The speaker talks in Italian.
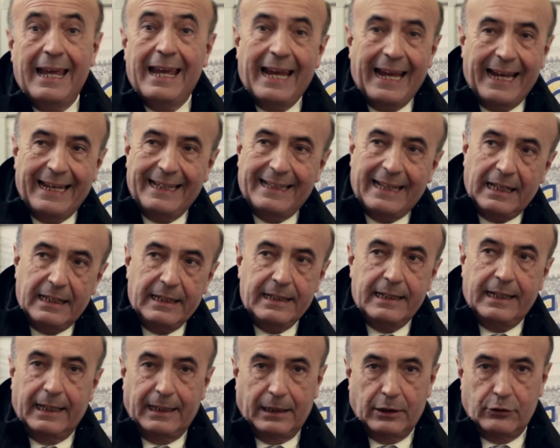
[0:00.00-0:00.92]
è da lì
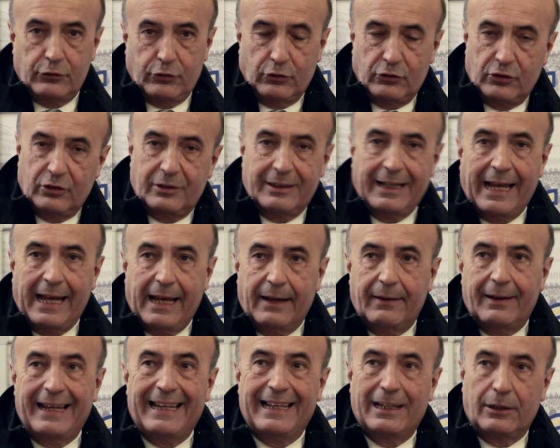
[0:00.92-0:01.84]
che la società
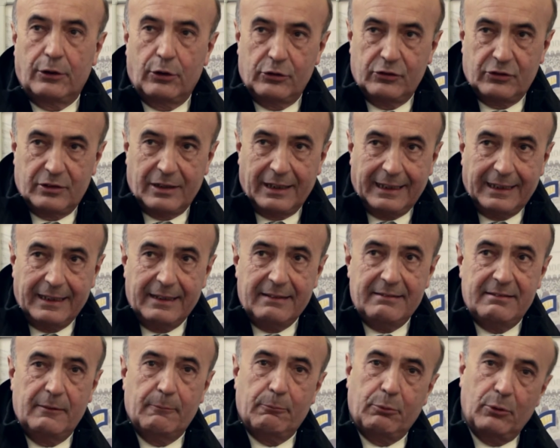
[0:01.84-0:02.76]
e la nostra
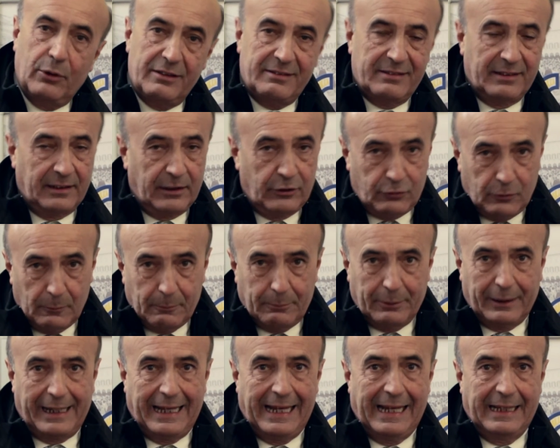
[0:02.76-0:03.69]
crisi può essere
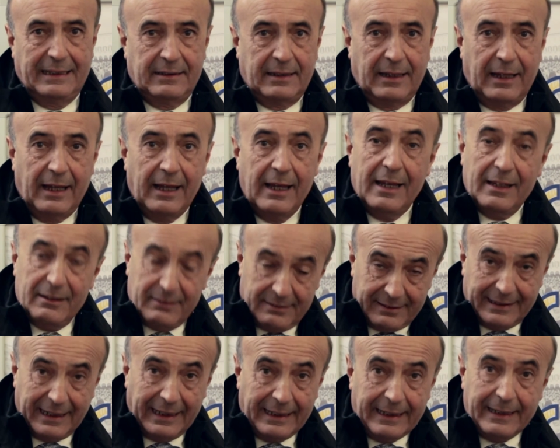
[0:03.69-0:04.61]
superata
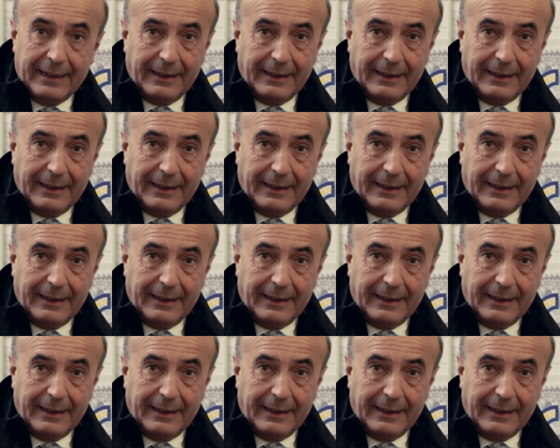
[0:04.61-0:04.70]
se da lì